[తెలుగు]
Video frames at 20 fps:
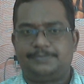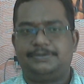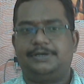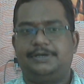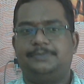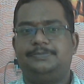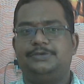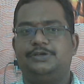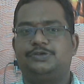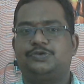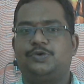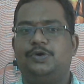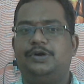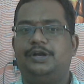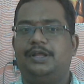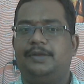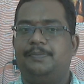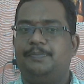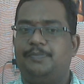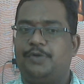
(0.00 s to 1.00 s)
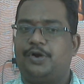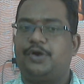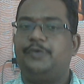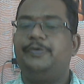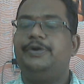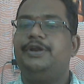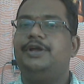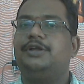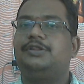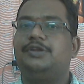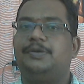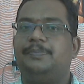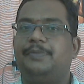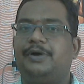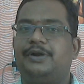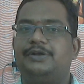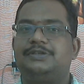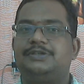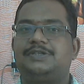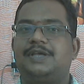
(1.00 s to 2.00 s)
సబ్స్క్రైబ్ చేసుకోండి మరో వీడియోతో
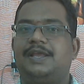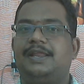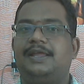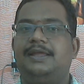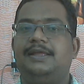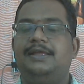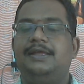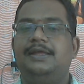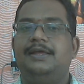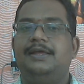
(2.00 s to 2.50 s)
మరోసారి